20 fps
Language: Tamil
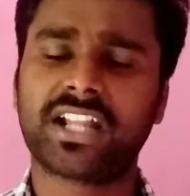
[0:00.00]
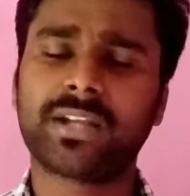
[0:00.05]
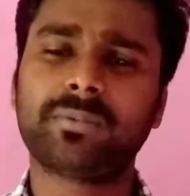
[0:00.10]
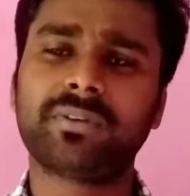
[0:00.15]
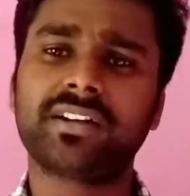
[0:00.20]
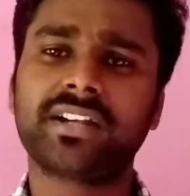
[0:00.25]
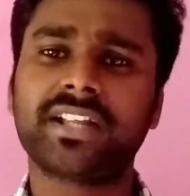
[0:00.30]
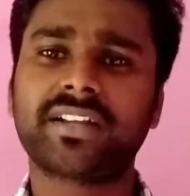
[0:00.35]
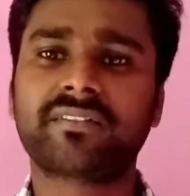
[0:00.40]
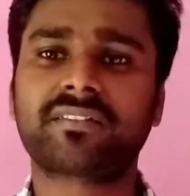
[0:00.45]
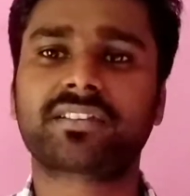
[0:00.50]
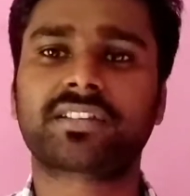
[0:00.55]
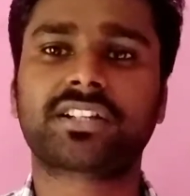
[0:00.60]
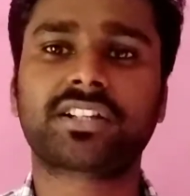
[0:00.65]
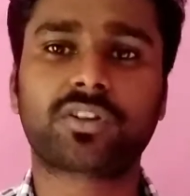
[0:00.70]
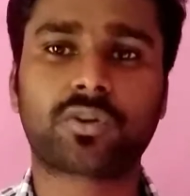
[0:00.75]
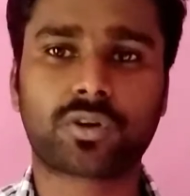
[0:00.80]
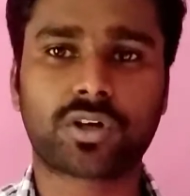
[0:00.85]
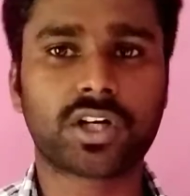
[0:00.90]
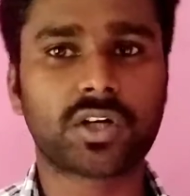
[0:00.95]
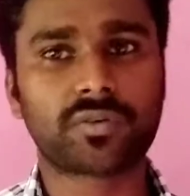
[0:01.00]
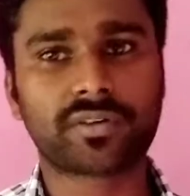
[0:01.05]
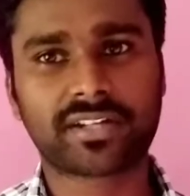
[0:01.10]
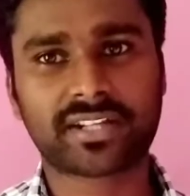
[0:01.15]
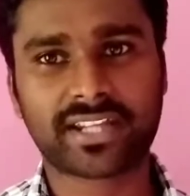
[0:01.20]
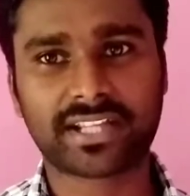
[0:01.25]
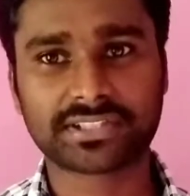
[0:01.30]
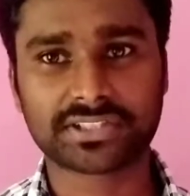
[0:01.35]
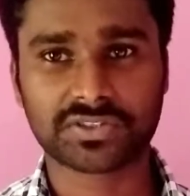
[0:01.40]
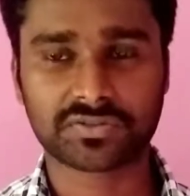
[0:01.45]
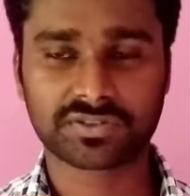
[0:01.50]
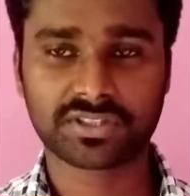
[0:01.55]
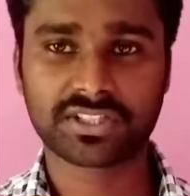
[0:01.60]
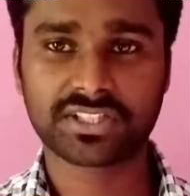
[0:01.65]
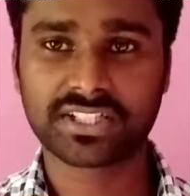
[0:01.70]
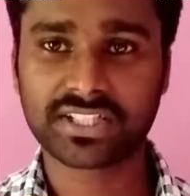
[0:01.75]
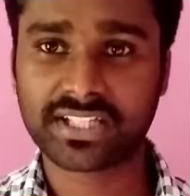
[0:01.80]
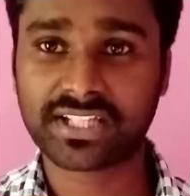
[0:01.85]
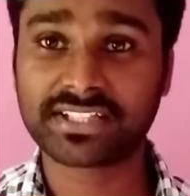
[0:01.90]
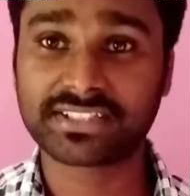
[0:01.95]
டே பை டே வந்துட்டு கொரோனாவுடைய கேசஸ்
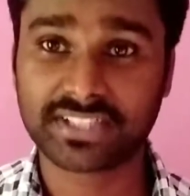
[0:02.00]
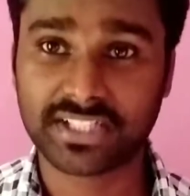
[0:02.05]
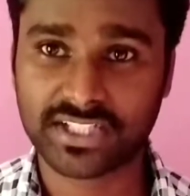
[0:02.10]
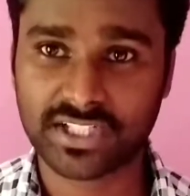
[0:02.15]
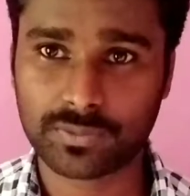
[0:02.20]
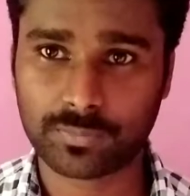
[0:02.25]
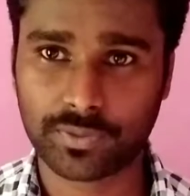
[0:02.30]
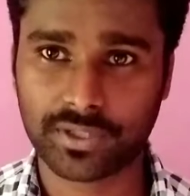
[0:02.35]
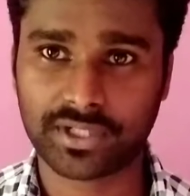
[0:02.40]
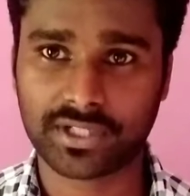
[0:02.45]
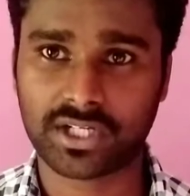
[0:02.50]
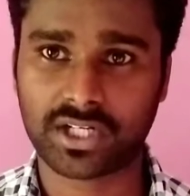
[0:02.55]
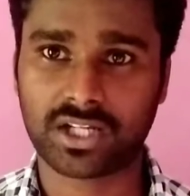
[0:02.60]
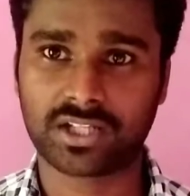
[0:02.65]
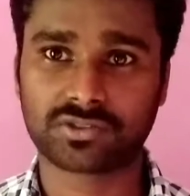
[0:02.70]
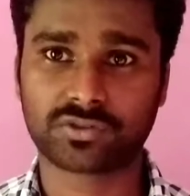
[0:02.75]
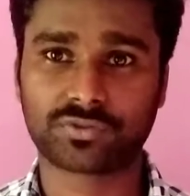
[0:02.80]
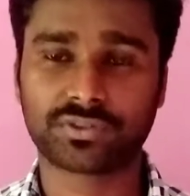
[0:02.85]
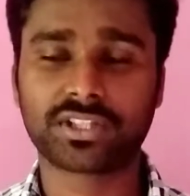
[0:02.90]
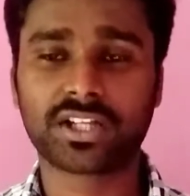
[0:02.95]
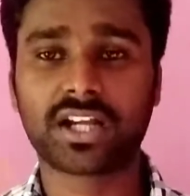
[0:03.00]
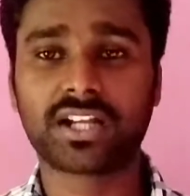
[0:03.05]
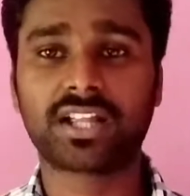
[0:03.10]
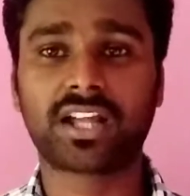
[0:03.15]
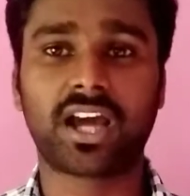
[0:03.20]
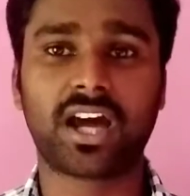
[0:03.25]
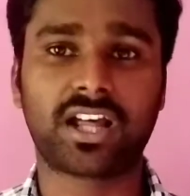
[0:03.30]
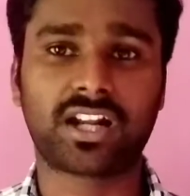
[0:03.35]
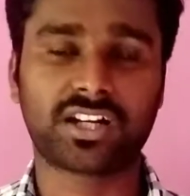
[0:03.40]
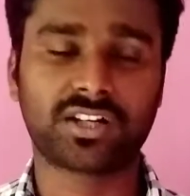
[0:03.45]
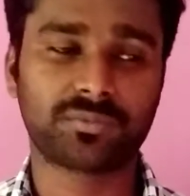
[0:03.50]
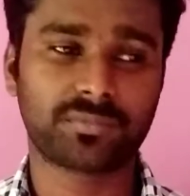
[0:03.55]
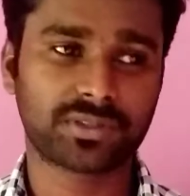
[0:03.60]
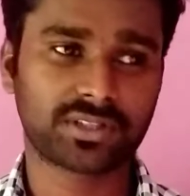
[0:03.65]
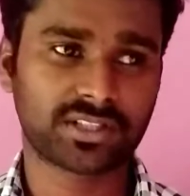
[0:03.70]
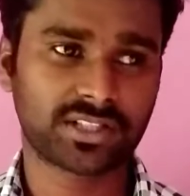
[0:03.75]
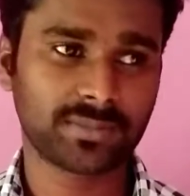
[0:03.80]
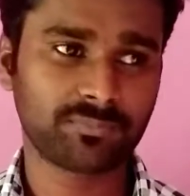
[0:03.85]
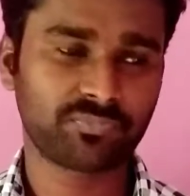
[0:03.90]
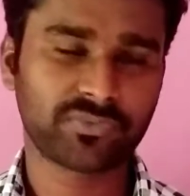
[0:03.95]
வந்துட்டு இன்க்ரீஸ் ஆகிட்டே போய்கிட்டு இருக்கு ஸோ இதுக்கான காரணம்
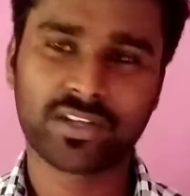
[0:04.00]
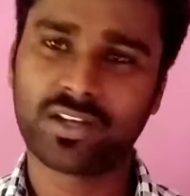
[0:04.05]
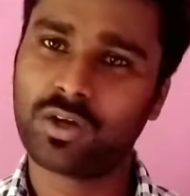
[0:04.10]
வந்துட்டு